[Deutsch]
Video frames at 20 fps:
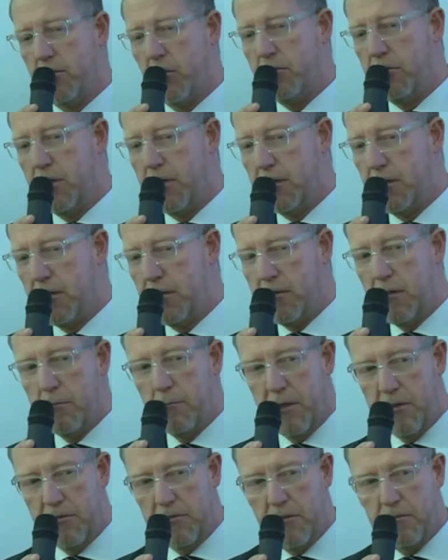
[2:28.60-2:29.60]
Neuwied nicht die
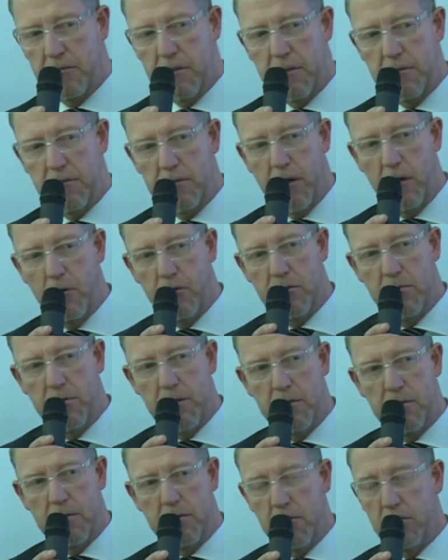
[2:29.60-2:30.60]
Mannschaft ist,
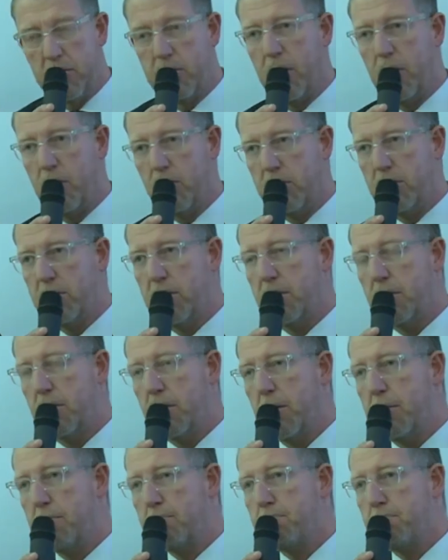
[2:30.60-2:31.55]
auswärts, die sie zu Hause sind.